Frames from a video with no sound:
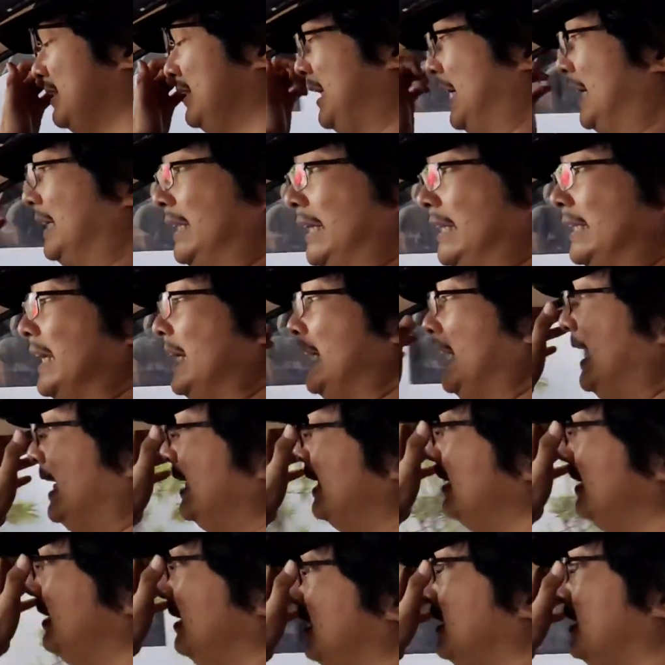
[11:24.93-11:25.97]
singkat cerita ya
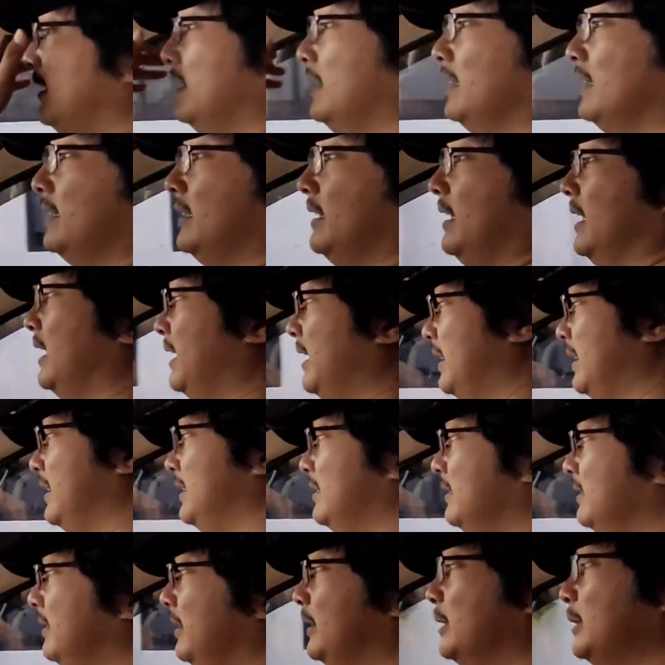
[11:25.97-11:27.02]
dan
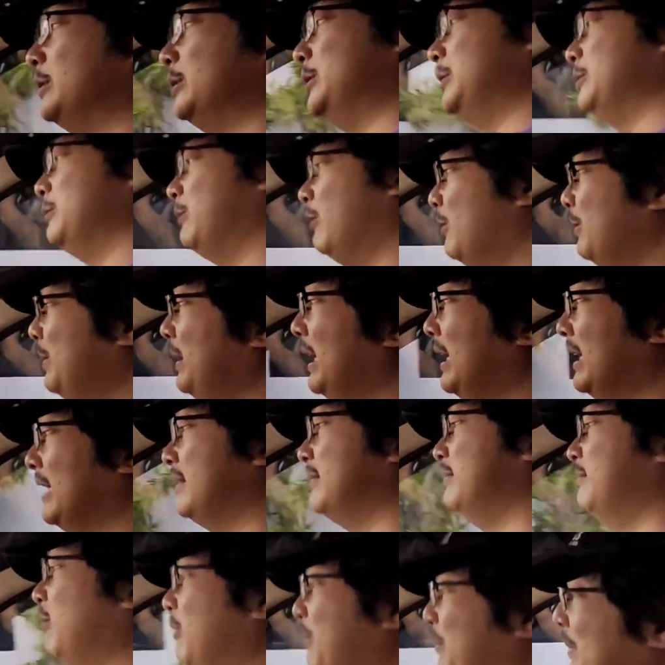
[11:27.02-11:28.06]
itu gue
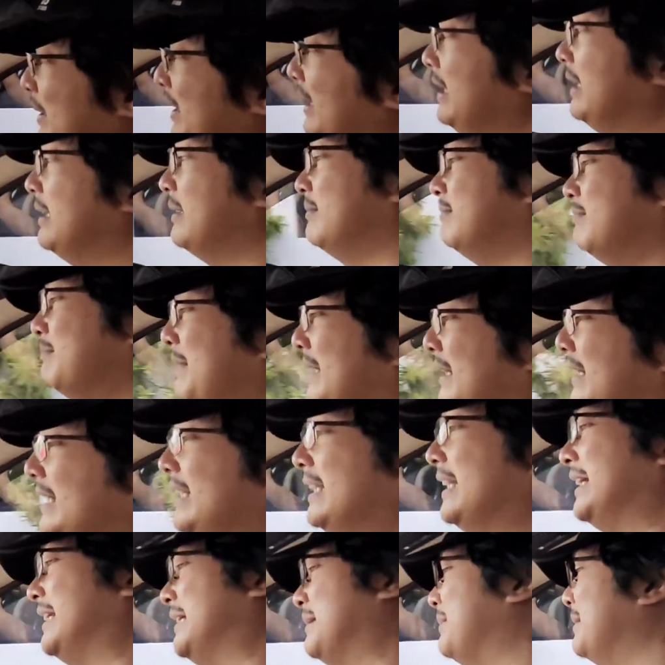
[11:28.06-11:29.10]
bilang mobil yang
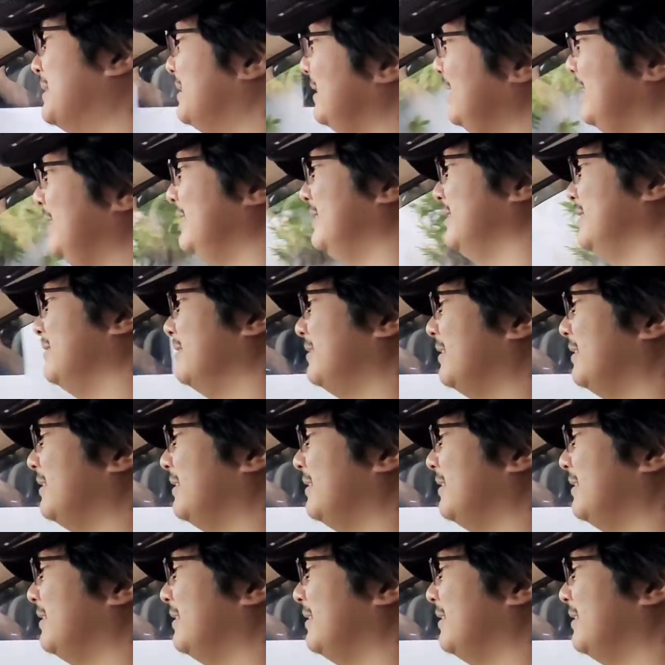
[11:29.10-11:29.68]
bantingannya masih